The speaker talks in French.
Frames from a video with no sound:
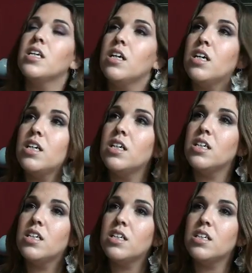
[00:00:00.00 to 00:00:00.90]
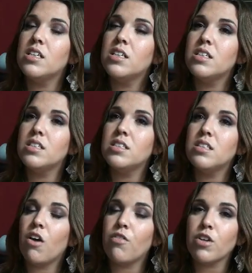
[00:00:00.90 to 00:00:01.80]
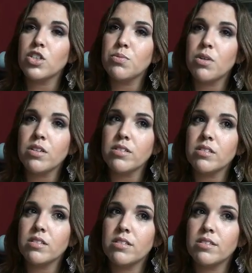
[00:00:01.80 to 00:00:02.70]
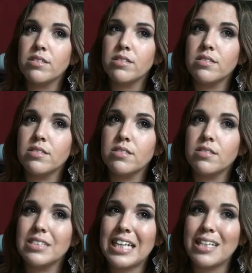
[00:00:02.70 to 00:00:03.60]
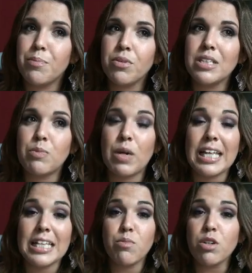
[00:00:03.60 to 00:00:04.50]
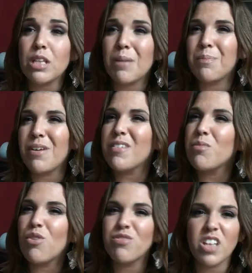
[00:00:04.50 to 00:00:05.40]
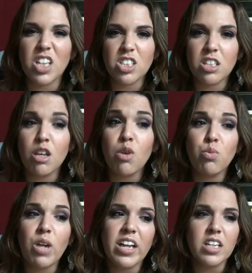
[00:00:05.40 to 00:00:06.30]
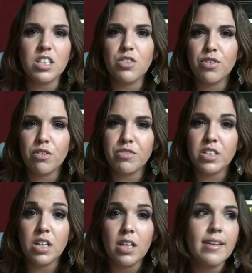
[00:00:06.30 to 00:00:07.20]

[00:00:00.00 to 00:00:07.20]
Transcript: Euh, non, franchement, euh, ça dépend des mois. Il y a des mois, tu n'as pas vraiment envie d'acheter ou il y a rien qui te fait envie.